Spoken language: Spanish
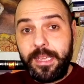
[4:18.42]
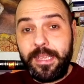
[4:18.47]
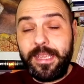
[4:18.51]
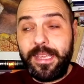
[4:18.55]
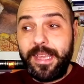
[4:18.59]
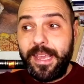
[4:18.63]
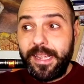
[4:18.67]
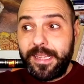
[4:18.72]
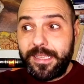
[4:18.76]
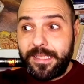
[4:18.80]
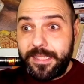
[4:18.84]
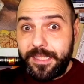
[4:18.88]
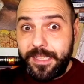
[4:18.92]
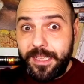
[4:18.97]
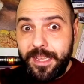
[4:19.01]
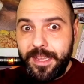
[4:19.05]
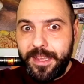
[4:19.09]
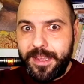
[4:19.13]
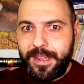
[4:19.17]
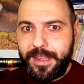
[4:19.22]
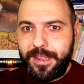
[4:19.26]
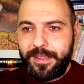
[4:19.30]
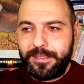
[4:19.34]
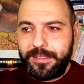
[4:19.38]
y
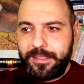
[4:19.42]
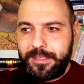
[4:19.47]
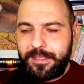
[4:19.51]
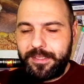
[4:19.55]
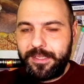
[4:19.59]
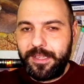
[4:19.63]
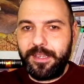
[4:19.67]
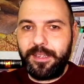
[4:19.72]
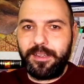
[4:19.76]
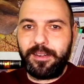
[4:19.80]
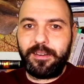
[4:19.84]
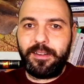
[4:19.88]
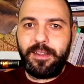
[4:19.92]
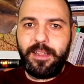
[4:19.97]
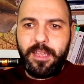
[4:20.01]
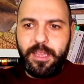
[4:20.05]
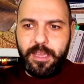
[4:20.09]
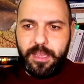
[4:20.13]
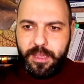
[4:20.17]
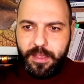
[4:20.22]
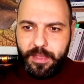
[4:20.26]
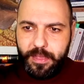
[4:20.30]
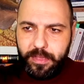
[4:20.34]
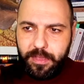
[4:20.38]
exigen ser
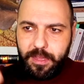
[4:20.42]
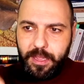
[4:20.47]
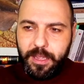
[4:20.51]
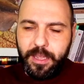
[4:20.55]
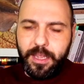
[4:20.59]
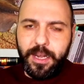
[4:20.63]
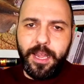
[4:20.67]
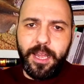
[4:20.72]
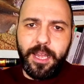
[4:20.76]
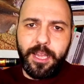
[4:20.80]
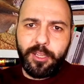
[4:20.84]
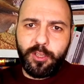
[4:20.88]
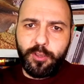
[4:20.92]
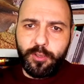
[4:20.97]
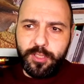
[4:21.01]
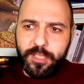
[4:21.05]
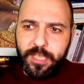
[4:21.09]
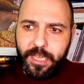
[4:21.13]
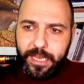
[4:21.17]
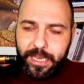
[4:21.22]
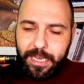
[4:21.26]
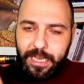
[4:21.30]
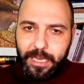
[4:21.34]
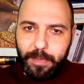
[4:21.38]
integrados,
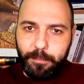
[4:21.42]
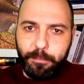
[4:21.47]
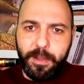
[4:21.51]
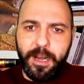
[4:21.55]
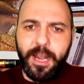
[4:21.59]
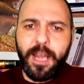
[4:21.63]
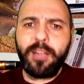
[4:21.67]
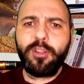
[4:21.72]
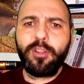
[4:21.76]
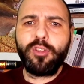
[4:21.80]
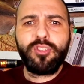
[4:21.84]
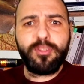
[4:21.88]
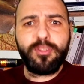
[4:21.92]
equilibrados,